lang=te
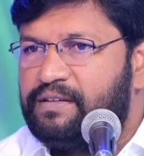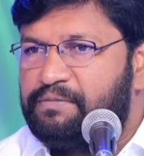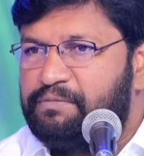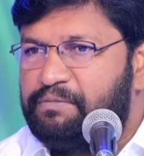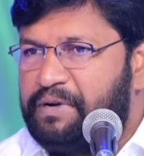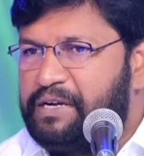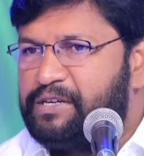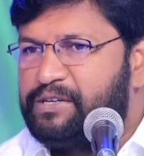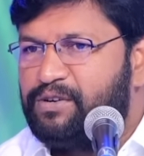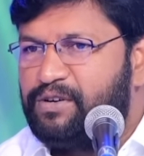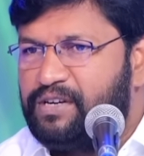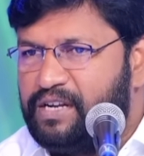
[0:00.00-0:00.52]

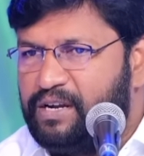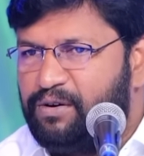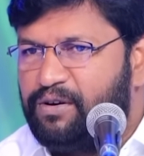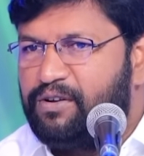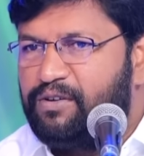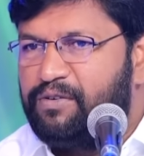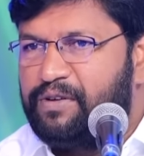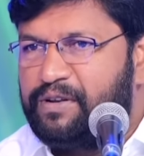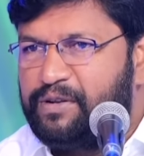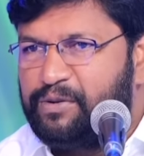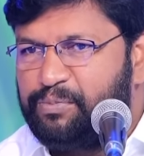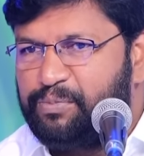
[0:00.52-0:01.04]
బయటోడు ఎవడు
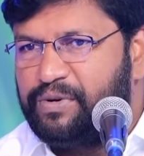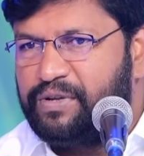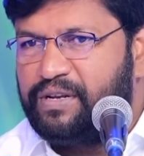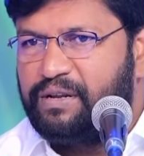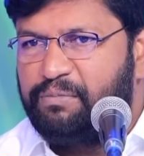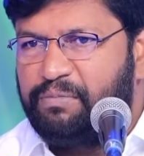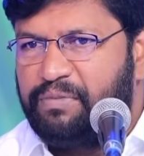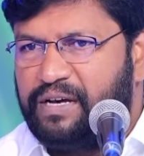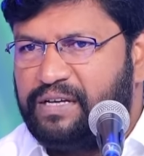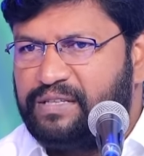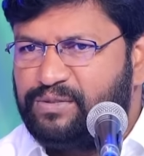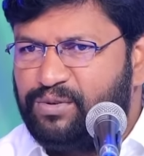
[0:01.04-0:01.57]
వినకపోయినా
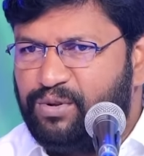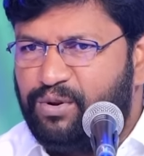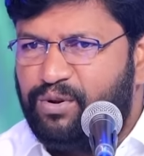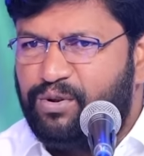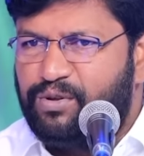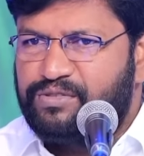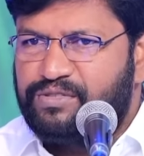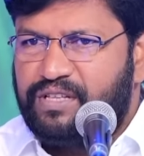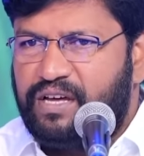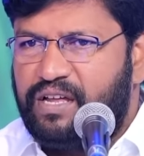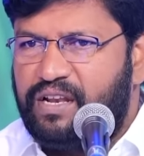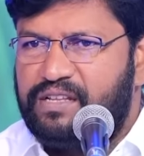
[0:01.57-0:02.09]
బాత్రూంలో
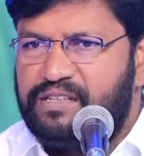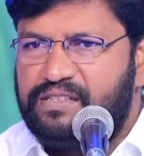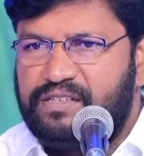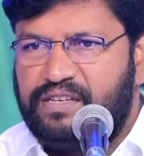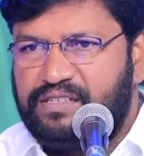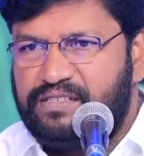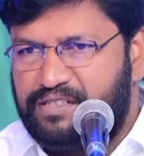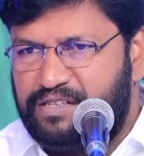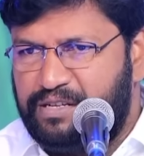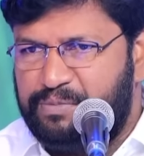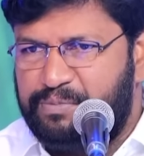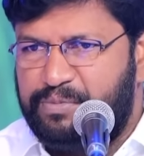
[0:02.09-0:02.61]
స్నానం
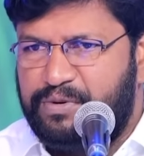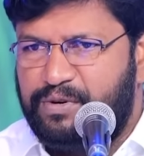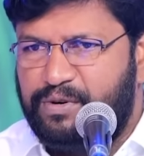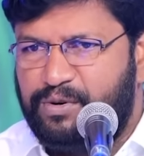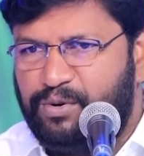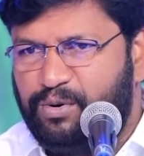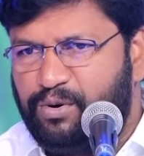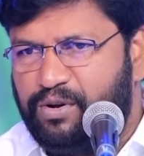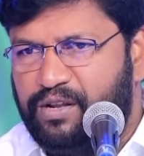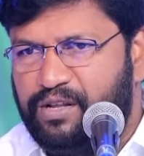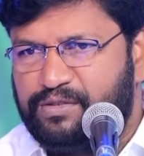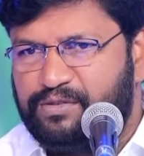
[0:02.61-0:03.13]
చేసేటప్పుడు
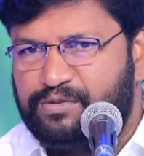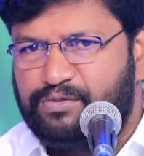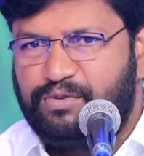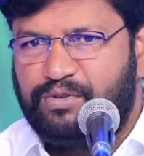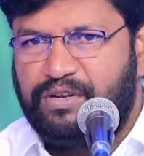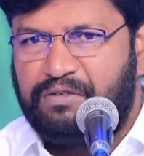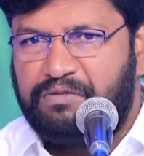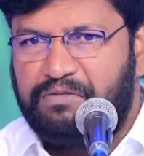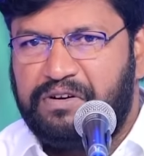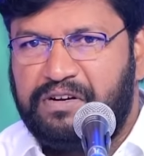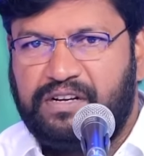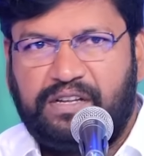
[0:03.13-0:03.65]
డోర్
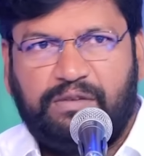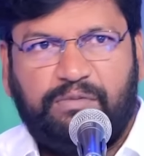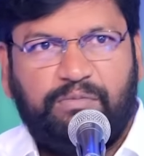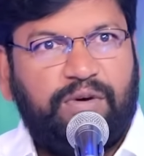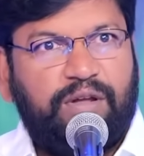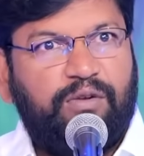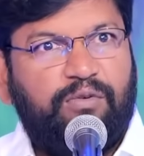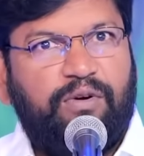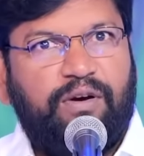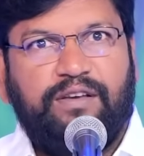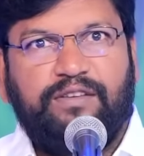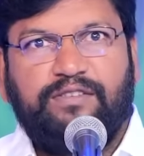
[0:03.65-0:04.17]
వేసుకున్నామంటే
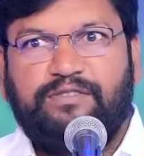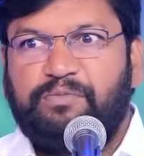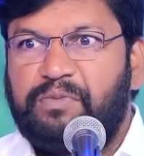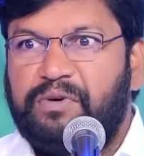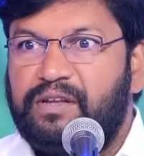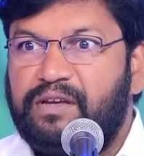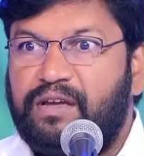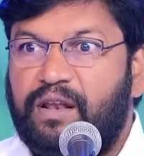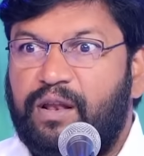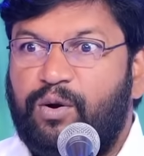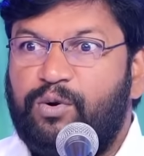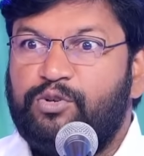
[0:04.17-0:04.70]
మన వాయిస్
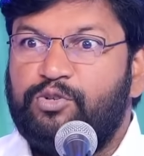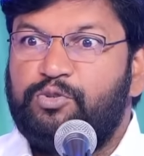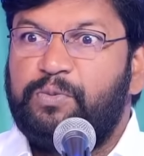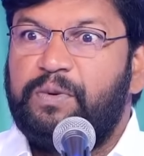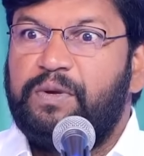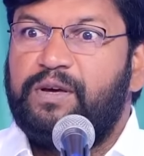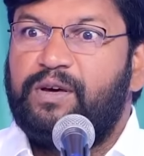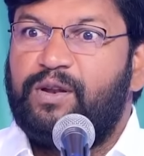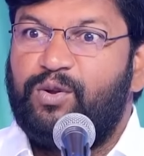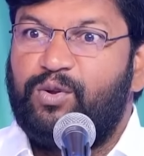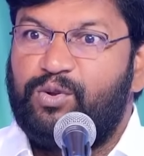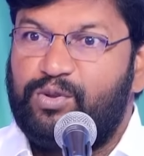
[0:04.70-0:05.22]
మనకి లౌడ్
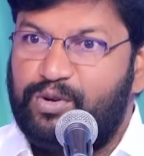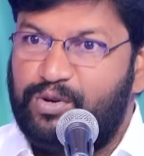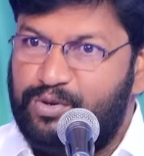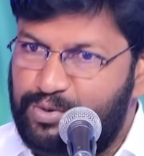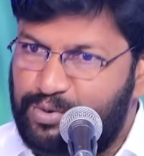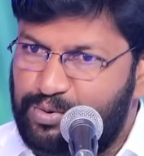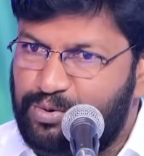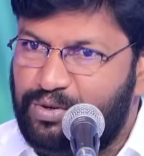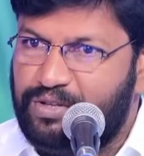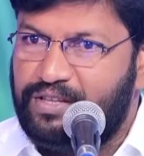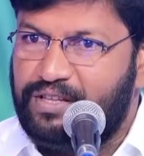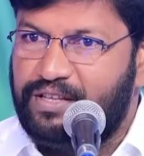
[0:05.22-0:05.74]
స్పీకర్లో ఉన్నట్టు
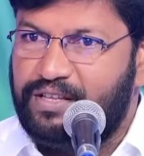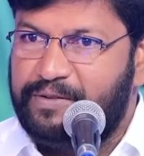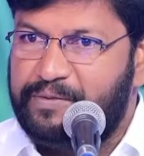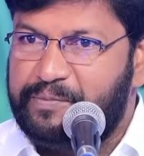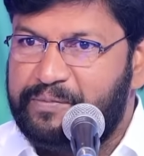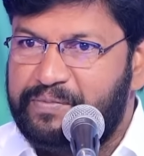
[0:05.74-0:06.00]
ఉంటుంది